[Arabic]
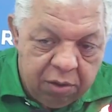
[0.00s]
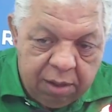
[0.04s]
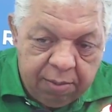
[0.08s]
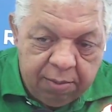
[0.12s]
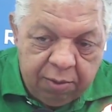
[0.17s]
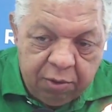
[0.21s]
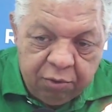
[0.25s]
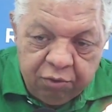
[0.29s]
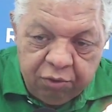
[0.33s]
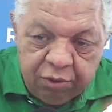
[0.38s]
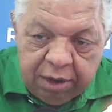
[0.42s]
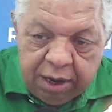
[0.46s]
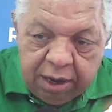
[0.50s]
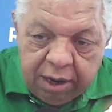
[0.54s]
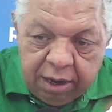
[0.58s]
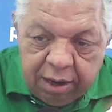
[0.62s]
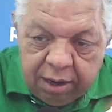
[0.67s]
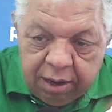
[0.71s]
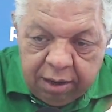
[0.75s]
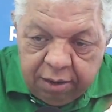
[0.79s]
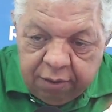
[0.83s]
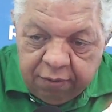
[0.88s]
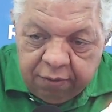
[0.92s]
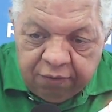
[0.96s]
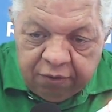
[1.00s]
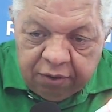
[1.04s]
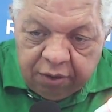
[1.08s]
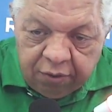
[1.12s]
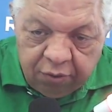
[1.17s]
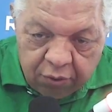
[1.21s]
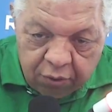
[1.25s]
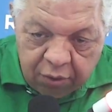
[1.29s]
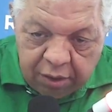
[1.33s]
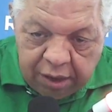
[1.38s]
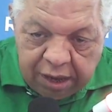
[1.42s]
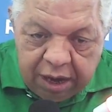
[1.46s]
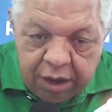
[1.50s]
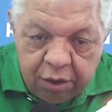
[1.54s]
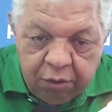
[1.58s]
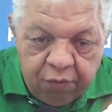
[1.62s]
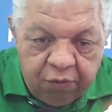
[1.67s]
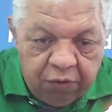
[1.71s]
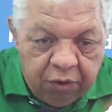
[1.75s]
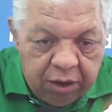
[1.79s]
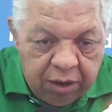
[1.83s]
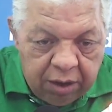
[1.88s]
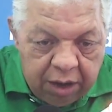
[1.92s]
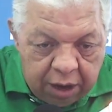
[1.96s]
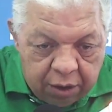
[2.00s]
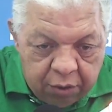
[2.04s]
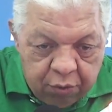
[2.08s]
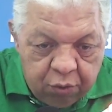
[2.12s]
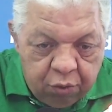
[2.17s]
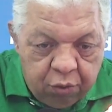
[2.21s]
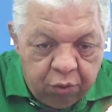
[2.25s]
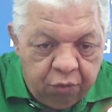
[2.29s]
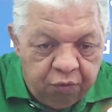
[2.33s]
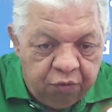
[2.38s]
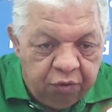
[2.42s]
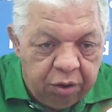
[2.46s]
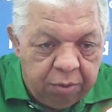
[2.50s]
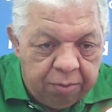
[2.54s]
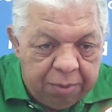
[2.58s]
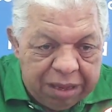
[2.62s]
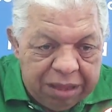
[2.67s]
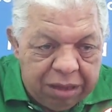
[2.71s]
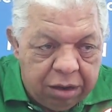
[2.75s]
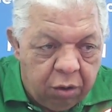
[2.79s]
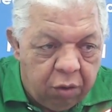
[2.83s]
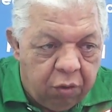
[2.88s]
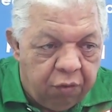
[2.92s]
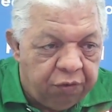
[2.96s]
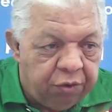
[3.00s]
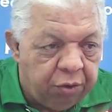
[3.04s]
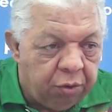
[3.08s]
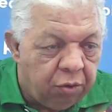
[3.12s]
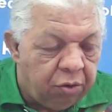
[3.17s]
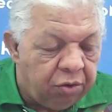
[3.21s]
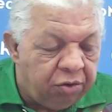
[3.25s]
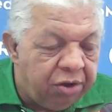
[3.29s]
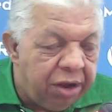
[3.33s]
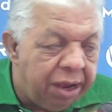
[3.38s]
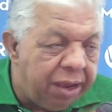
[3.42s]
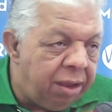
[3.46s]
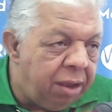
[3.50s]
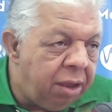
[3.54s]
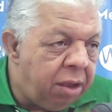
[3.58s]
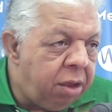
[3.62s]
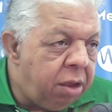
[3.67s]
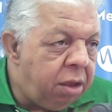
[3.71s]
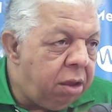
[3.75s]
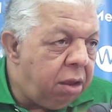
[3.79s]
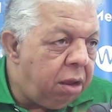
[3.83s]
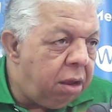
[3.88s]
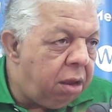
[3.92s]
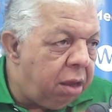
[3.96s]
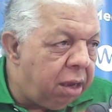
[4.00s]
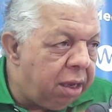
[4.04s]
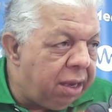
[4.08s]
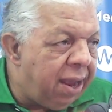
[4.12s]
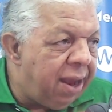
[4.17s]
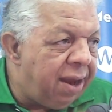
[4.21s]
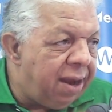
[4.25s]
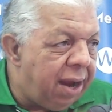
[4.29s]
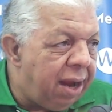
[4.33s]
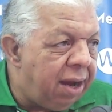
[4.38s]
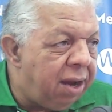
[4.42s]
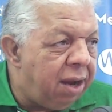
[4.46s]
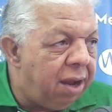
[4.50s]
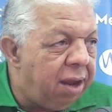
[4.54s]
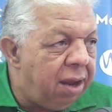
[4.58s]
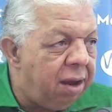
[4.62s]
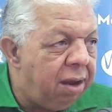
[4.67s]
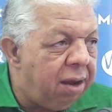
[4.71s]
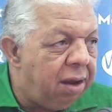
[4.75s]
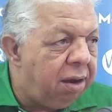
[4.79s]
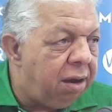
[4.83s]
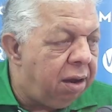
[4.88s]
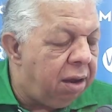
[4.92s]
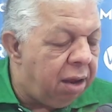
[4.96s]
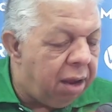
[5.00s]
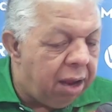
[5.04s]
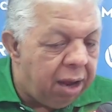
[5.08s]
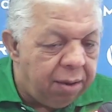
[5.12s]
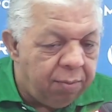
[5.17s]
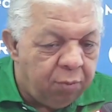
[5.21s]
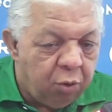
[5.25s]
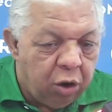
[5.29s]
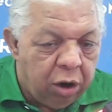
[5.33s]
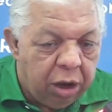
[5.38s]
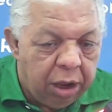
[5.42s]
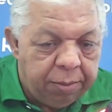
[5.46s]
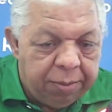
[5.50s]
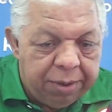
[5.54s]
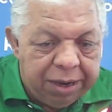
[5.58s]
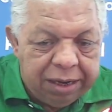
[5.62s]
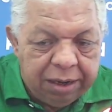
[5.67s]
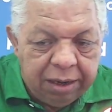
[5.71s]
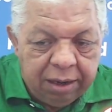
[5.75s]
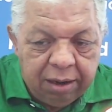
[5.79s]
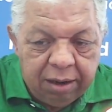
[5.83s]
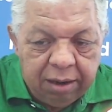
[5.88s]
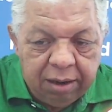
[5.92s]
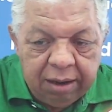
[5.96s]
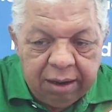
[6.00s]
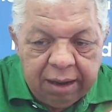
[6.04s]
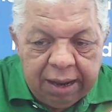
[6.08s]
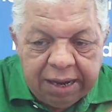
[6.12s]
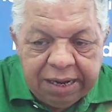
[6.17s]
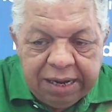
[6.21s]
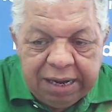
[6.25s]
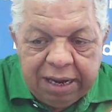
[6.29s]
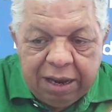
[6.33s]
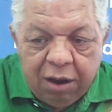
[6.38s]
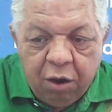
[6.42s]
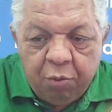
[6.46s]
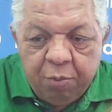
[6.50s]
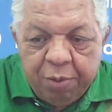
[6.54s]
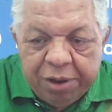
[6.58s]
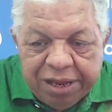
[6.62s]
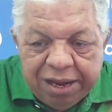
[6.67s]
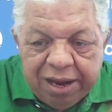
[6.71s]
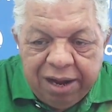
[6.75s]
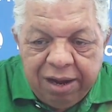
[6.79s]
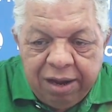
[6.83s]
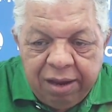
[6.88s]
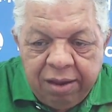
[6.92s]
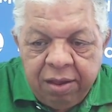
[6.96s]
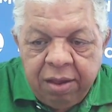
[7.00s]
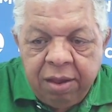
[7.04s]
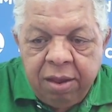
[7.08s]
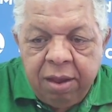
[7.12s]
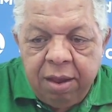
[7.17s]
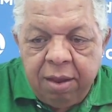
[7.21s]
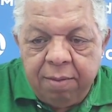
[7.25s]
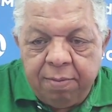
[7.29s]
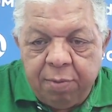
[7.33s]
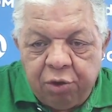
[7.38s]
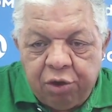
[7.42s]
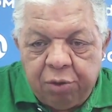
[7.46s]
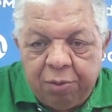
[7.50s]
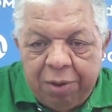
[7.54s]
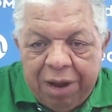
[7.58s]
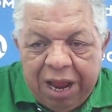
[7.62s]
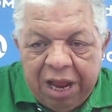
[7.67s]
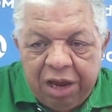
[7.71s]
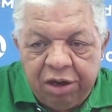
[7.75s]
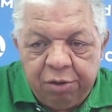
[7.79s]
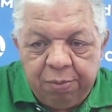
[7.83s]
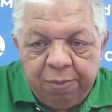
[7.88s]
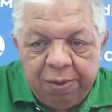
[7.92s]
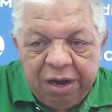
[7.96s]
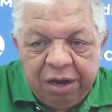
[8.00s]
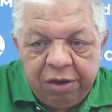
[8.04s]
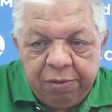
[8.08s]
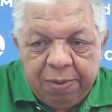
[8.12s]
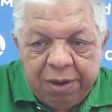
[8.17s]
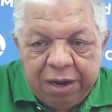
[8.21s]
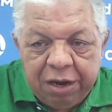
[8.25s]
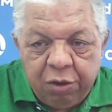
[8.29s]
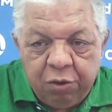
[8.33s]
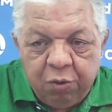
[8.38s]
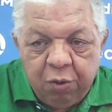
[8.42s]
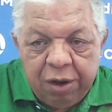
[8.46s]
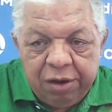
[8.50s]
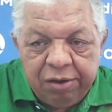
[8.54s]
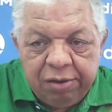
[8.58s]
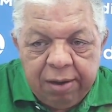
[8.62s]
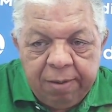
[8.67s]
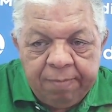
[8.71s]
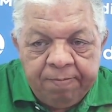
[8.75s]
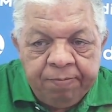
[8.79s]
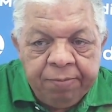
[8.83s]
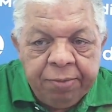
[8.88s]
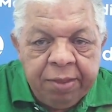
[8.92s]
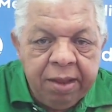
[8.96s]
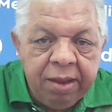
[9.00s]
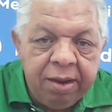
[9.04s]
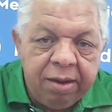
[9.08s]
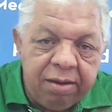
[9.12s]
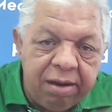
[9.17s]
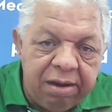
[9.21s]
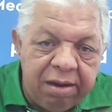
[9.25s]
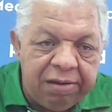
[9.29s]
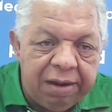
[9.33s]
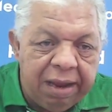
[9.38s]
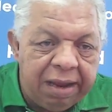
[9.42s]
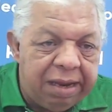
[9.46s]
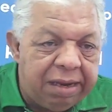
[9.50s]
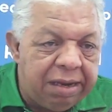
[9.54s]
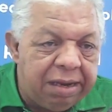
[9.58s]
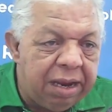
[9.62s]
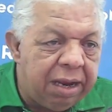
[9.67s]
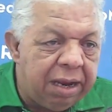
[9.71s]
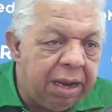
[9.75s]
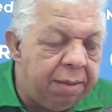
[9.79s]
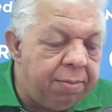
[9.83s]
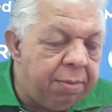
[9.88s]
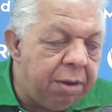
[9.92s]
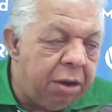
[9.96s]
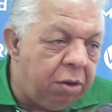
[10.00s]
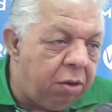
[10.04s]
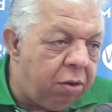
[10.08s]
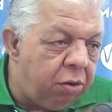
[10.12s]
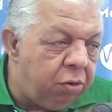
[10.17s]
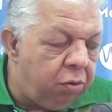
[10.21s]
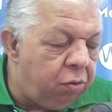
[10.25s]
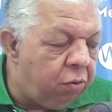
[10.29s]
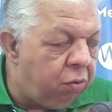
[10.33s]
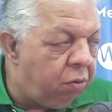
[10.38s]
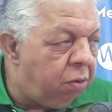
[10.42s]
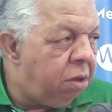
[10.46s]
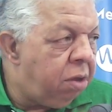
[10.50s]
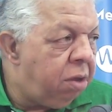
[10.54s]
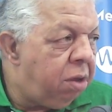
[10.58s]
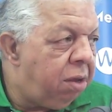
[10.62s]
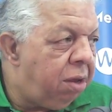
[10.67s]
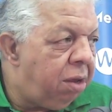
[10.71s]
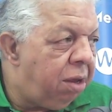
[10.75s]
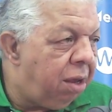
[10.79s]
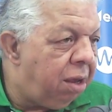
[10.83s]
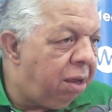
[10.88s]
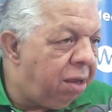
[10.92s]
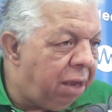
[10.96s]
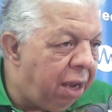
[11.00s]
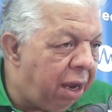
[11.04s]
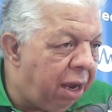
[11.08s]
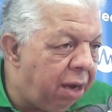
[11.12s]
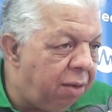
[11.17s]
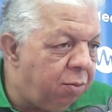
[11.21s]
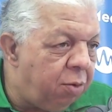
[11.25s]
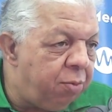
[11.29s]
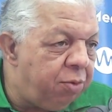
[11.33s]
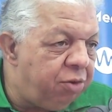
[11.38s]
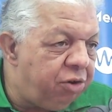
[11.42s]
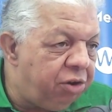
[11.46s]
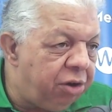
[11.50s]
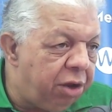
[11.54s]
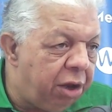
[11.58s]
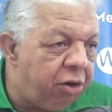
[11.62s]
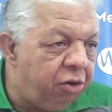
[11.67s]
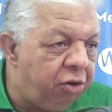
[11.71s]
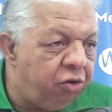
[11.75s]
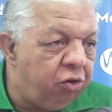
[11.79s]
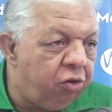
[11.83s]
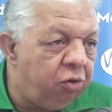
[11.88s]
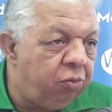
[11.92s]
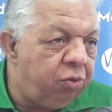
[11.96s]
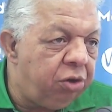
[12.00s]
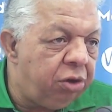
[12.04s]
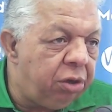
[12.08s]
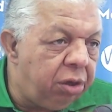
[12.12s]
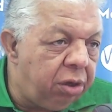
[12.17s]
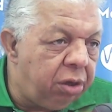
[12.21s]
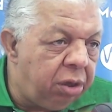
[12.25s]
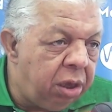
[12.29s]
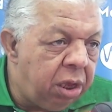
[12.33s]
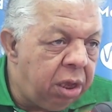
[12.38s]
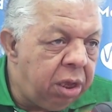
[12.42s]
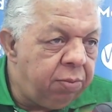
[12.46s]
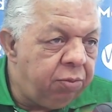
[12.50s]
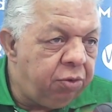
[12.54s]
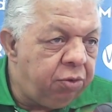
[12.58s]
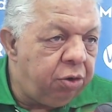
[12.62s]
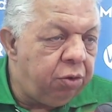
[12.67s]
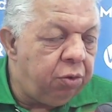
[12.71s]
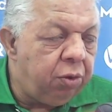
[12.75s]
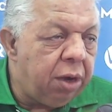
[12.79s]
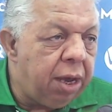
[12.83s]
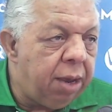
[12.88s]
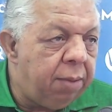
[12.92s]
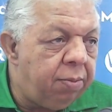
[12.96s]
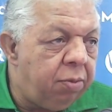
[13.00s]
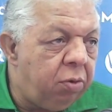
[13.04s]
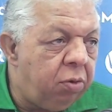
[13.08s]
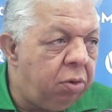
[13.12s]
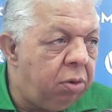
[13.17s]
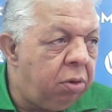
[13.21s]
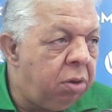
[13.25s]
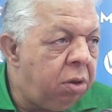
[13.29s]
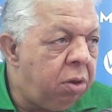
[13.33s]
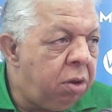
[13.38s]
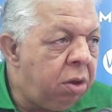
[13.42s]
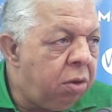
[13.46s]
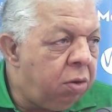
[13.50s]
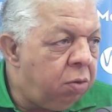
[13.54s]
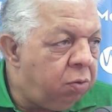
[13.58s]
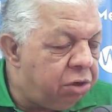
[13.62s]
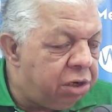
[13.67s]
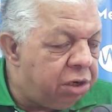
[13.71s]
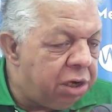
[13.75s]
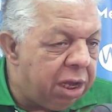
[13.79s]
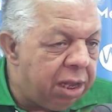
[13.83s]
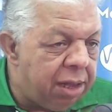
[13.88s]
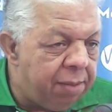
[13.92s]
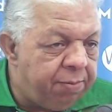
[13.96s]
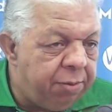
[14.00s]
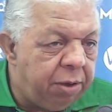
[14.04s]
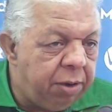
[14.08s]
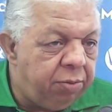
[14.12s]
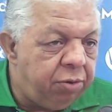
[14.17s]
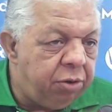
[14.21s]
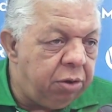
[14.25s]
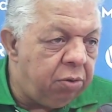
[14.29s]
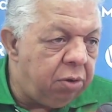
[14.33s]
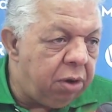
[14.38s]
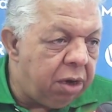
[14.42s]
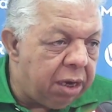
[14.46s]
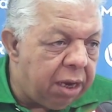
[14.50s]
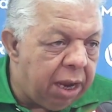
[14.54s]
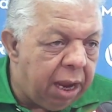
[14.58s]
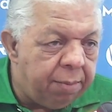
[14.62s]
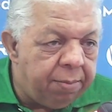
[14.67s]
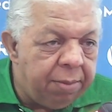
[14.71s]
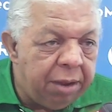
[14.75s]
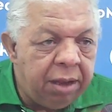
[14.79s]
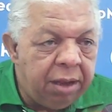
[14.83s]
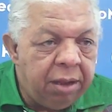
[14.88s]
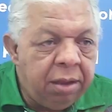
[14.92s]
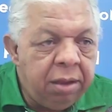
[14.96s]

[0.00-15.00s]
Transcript: موجوده في القران وفي القانون وفي المنطق وفي كل شيء آه، كان على المقيمين, المقيمين آه، غاديكا وبالتالي موسم الحج بالنسبه للتوانسه ناس حياتها كامله يقعدوا آه، يحلموا باش يحجوا باش يقابلوا وجه ربي يمشيوا للكعبه